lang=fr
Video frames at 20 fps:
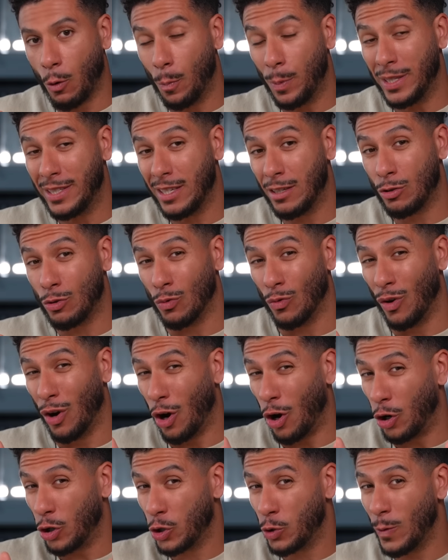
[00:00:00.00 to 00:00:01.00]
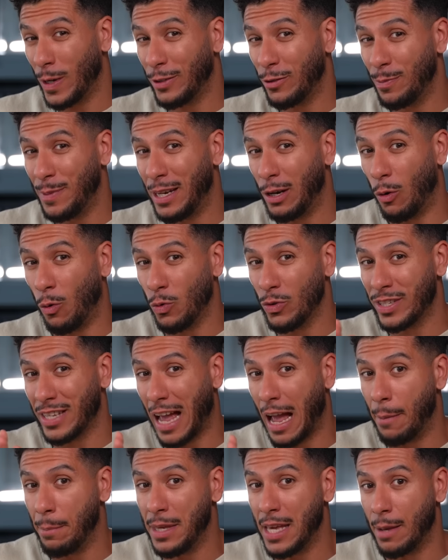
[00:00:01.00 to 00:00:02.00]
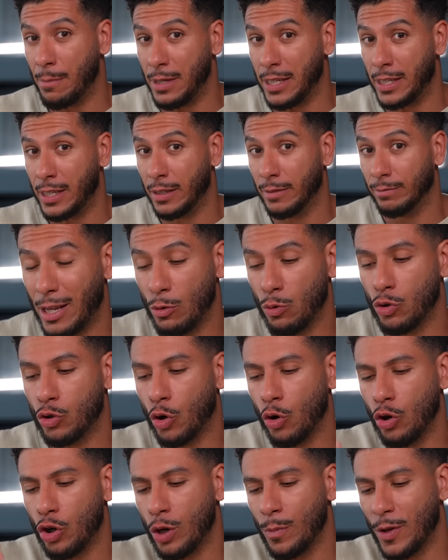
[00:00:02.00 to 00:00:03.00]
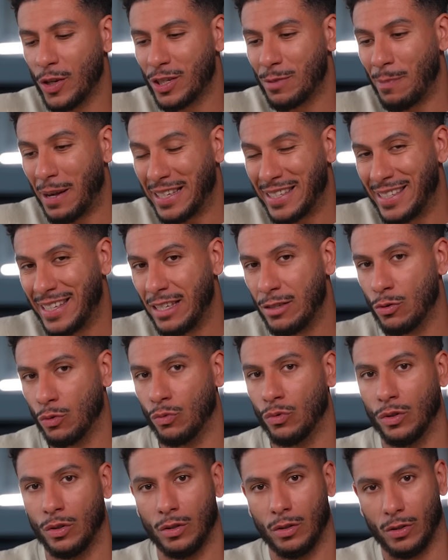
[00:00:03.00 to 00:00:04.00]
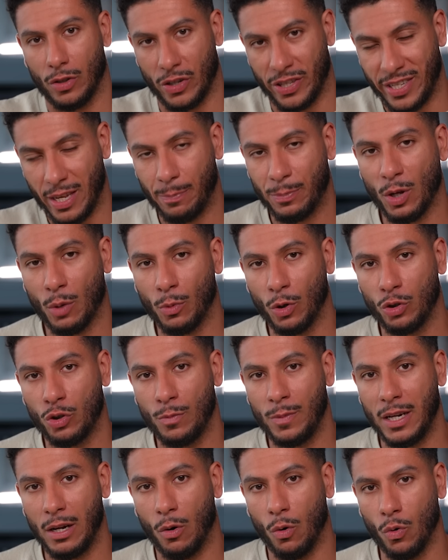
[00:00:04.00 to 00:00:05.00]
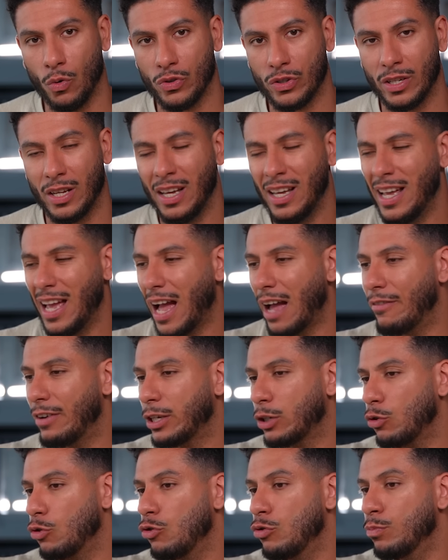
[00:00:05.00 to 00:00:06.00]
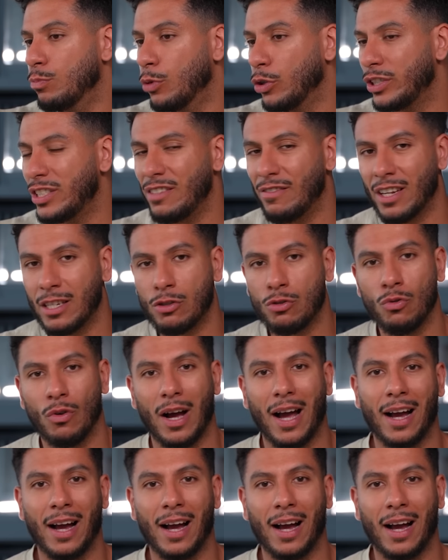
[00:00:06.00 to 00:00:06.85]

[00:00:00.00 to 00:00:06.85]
compétition en juin 2011 à Miami. Et donc je recommence ma saison septembre 2011 avec une motivation